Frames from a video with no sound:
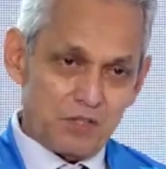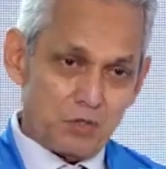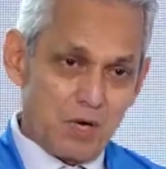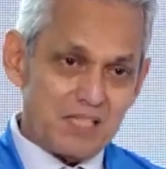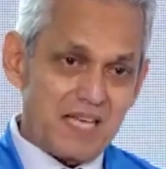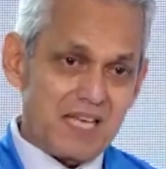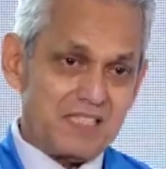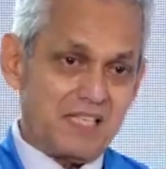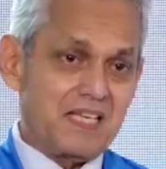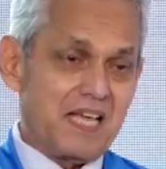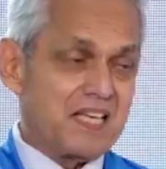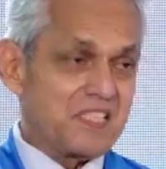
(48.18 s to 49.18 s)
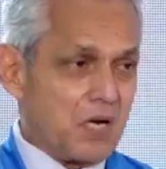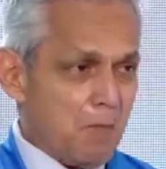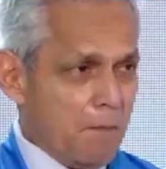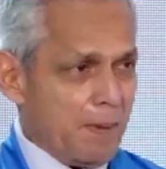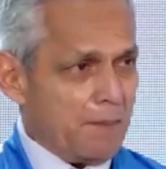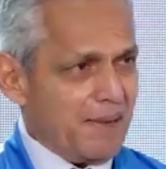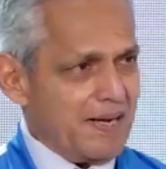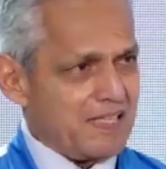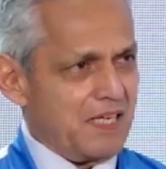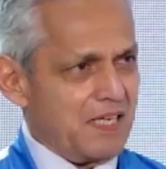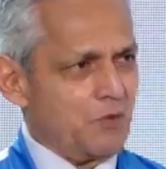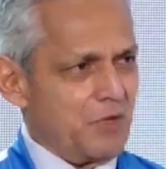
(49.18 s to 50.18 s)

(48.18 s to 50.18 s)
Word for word: que todas esas estrellas, así como permanecen